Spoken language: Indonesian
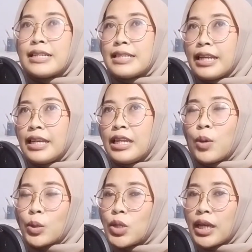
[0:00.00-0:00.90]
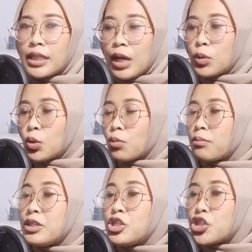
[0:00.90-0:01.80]
Jadi ini waktunya kita untuk
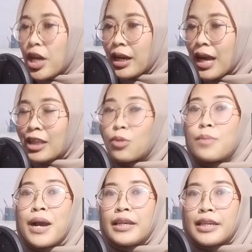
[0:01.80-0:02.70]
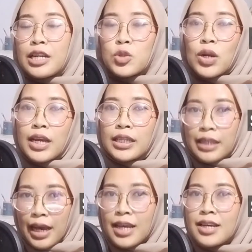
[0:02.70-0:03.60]
men-share atau membagikan suara
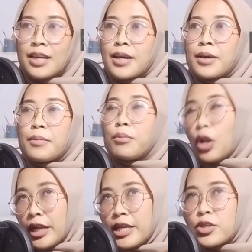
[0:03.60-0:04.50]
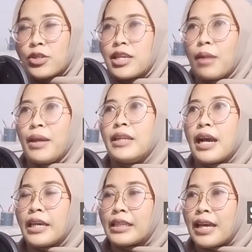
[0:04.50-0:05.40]
kita boleh di sosial
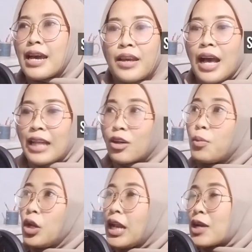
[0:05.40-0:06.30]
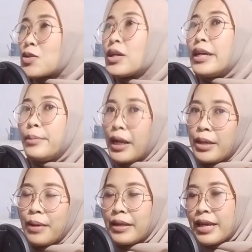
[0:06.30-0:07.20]
media kita, atau boleh langsung ke
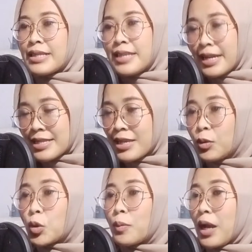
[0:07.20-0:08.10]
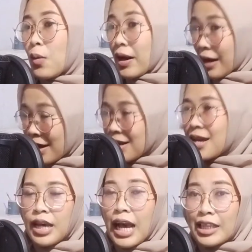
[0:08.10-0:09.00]
email-emailnya agensi untuk penawaran,
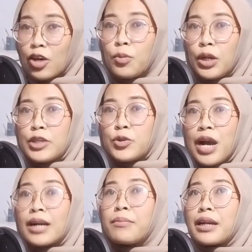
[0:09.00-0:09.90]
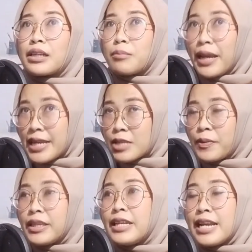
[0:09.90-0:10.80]
atau boleh juga ke marketplace
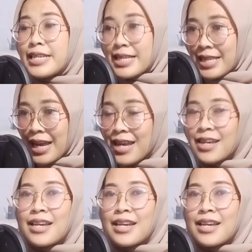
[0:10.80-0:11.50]
penyedia jasa.